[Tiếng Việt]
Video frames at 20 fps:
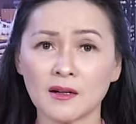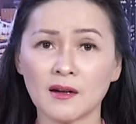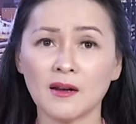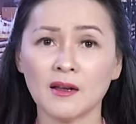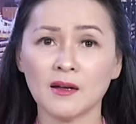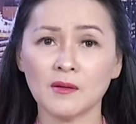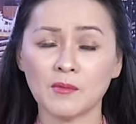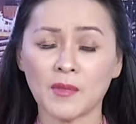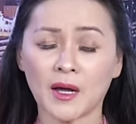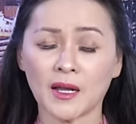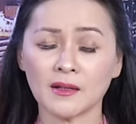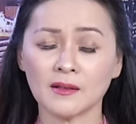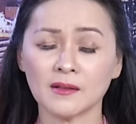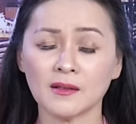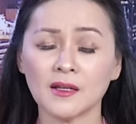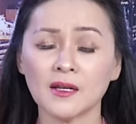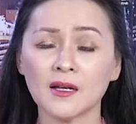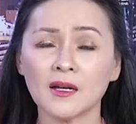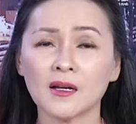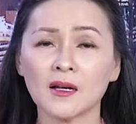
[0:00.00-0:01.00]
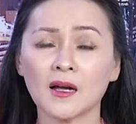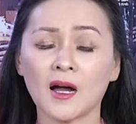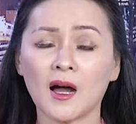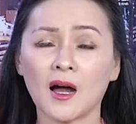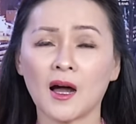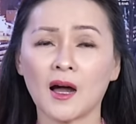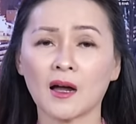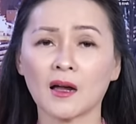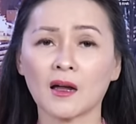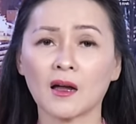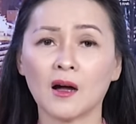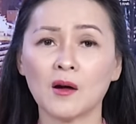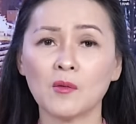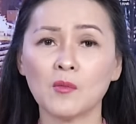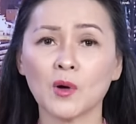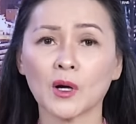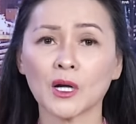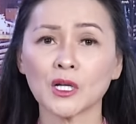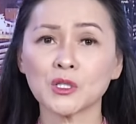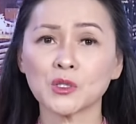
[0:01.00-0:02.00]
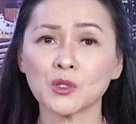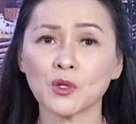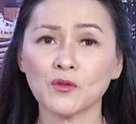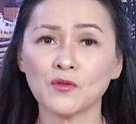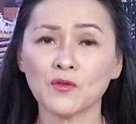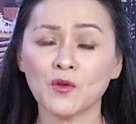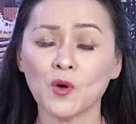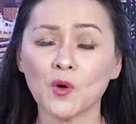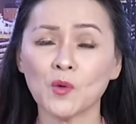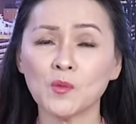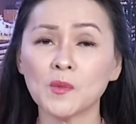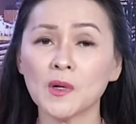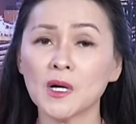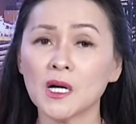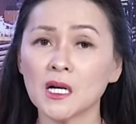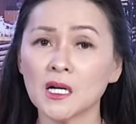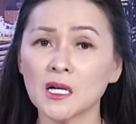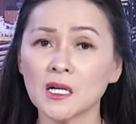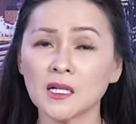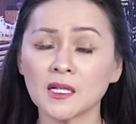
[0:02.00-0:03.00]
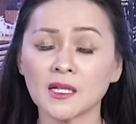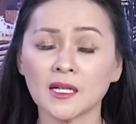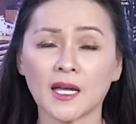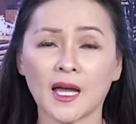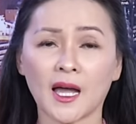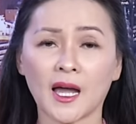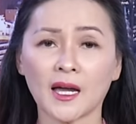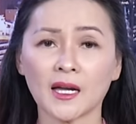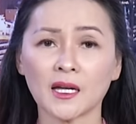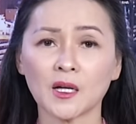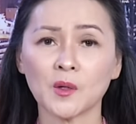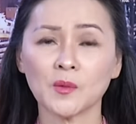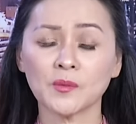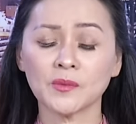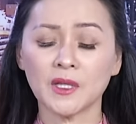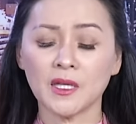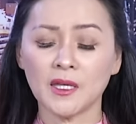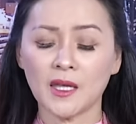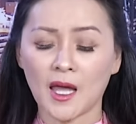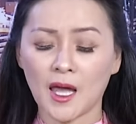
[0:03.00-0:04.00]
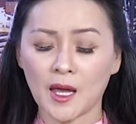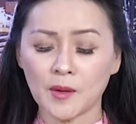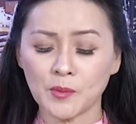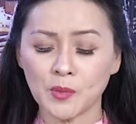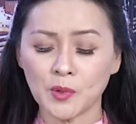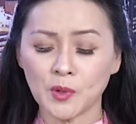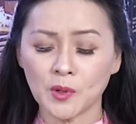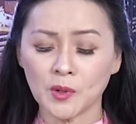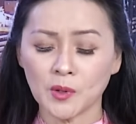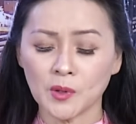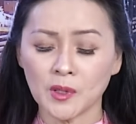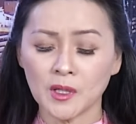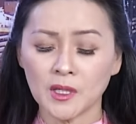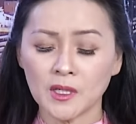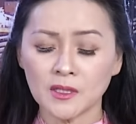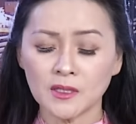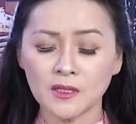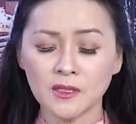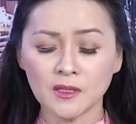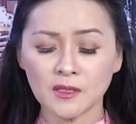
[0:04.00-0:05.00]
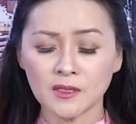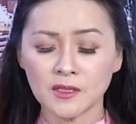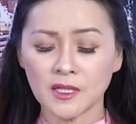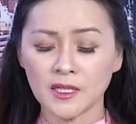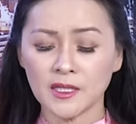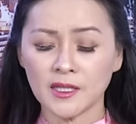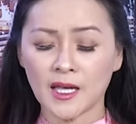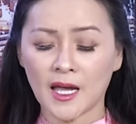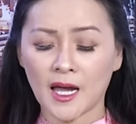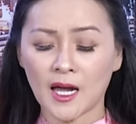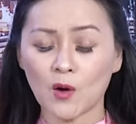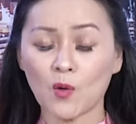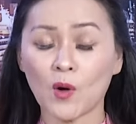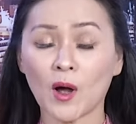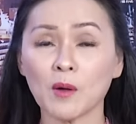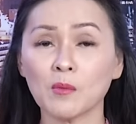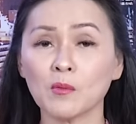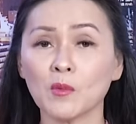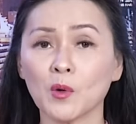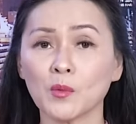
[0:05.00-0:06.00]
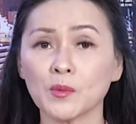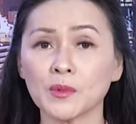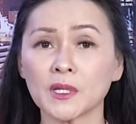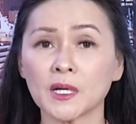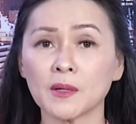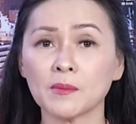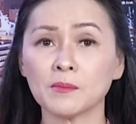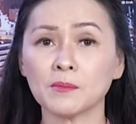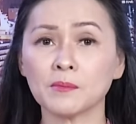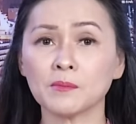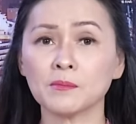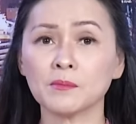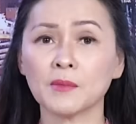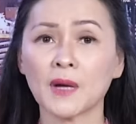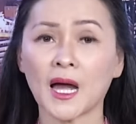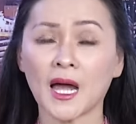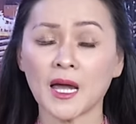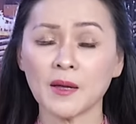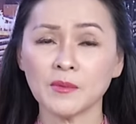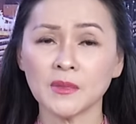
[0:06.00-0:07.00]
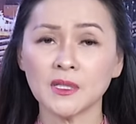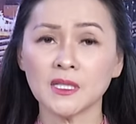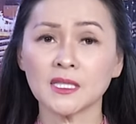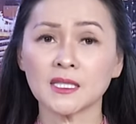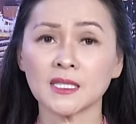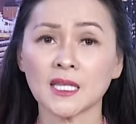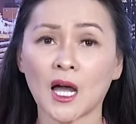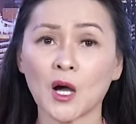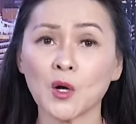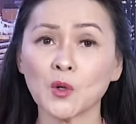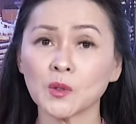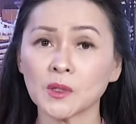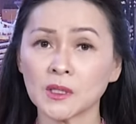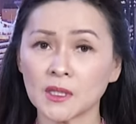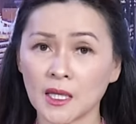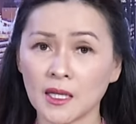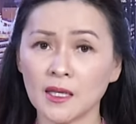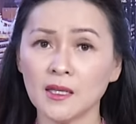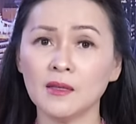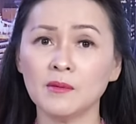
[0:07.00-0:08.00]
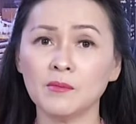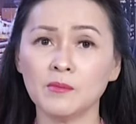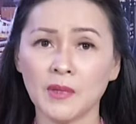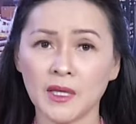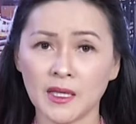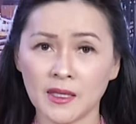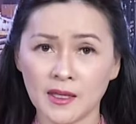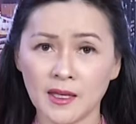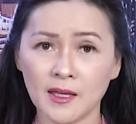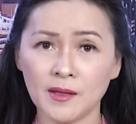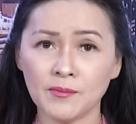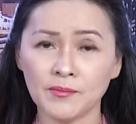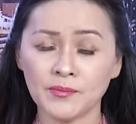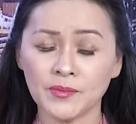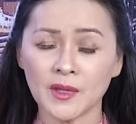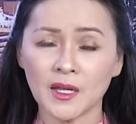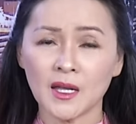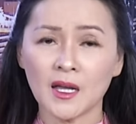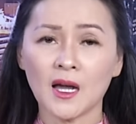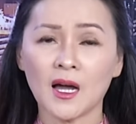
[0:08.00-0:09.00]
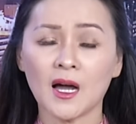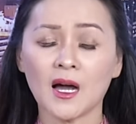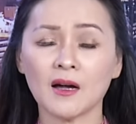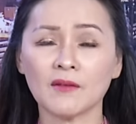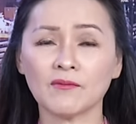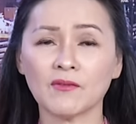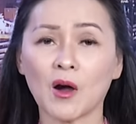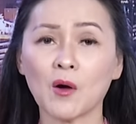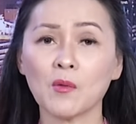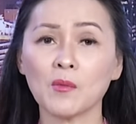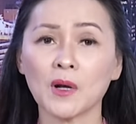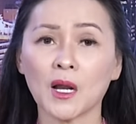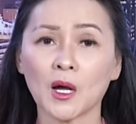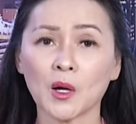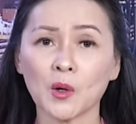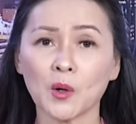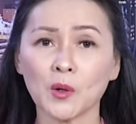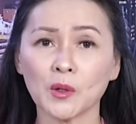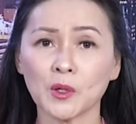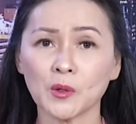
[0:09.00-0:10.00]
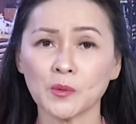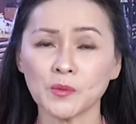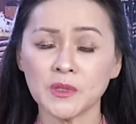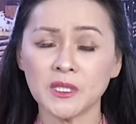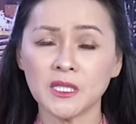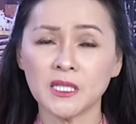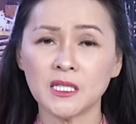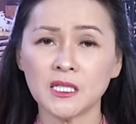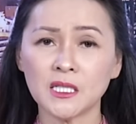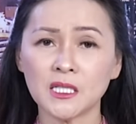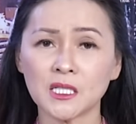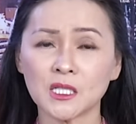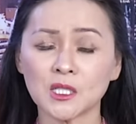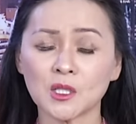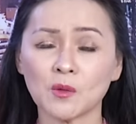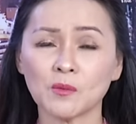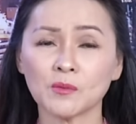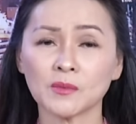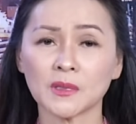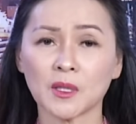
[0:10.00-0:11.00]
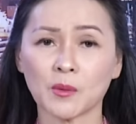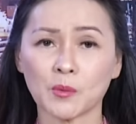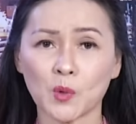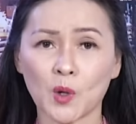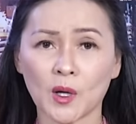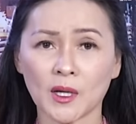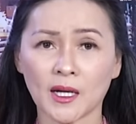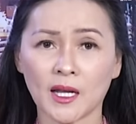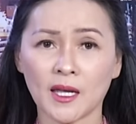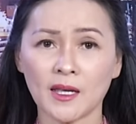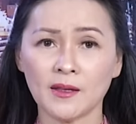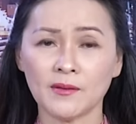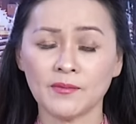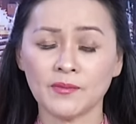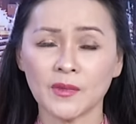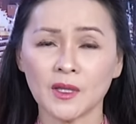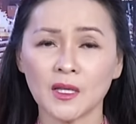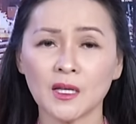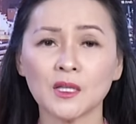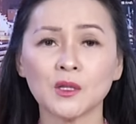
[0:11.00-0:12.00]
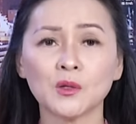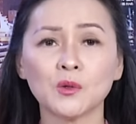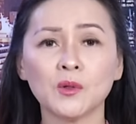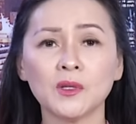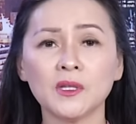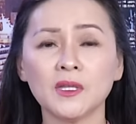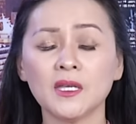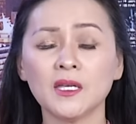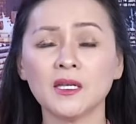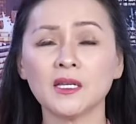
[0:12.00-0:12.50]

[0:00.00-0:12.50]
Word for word: rất lớn mạnh, à, có một cái số vốn hơn cả công ty Apple được trị giá khoảng 126 tỷ Mỹ Kim. Ông là cổ đông chính trong tập đoàn này. Tuy